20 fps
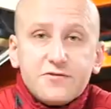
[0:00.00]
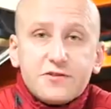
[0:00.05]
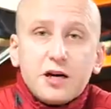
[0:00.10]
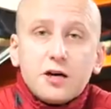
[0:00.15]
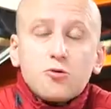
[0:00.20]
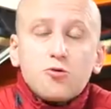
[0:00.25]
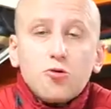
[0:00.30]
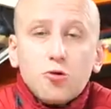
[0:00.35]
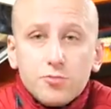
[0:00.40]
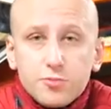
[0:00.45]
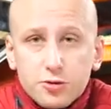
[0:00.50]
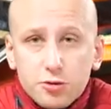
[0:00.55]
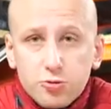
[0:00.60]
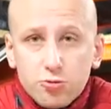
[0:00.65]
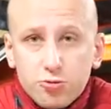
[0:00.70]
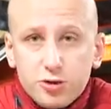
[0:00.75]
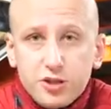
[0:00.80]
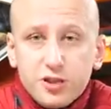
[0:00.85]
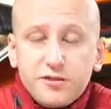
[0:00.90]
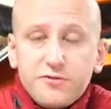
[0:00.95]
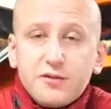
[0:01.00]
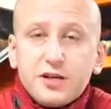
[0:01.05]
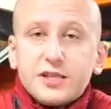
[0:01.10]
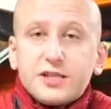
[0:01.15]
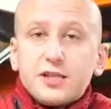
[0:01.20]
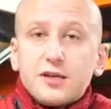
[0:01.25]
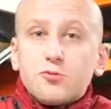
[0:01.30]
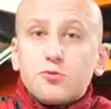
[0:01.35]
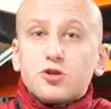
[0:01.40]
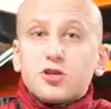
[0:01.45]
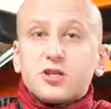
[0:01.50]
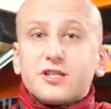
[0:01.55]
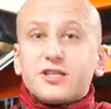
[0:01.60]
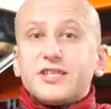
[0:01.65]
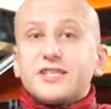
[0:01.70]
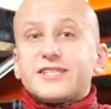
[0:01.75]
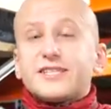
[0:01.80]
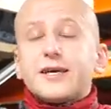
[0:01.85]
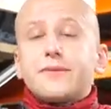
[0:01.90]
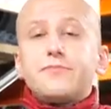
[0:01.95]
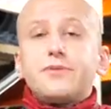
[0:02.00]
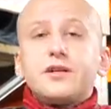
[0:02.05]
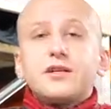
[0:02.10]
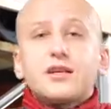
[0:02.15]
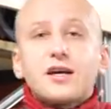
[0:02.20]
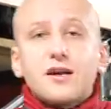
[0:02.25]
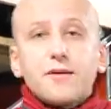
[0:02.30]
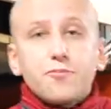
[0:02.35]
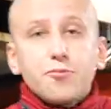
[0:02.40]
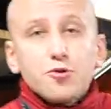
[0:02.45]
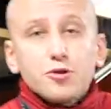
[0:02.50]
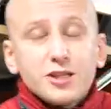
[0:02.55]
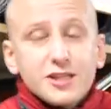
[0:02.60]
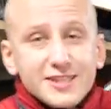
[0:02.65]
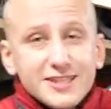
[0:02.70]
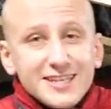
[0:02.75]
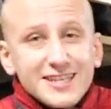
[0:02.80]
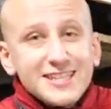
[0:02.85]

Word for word: В таком случае двигатель может нестабильно работать